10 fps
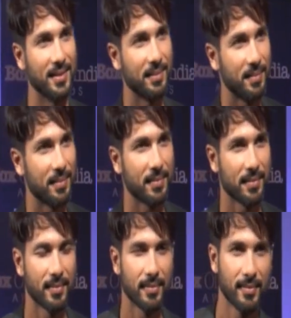शायद एज
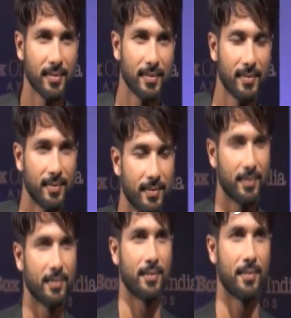एन आर्टिस्ट आपके
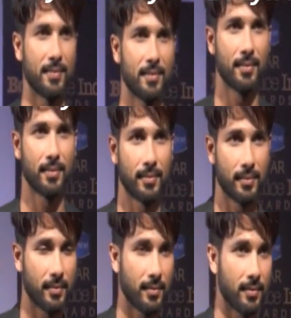लिए क्या ज़्यादा मायने
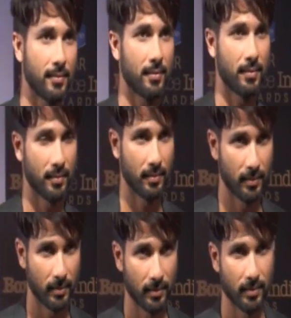रखता है यू नो
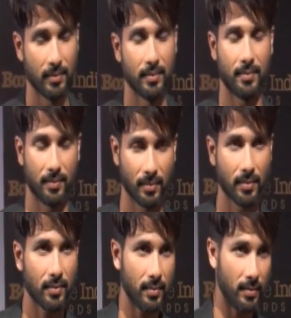क्रिटिक्स अप्रोच ज़्यादा मायने
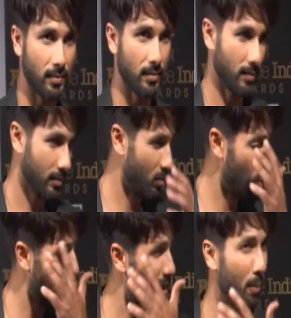रखता है या बॉक्स ऑफिस
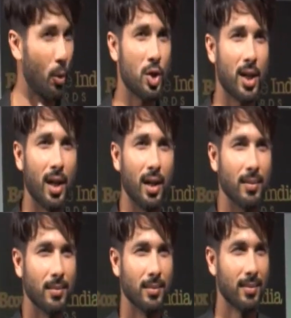मुझे सब कुछ
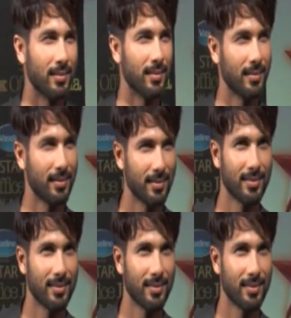चाहिए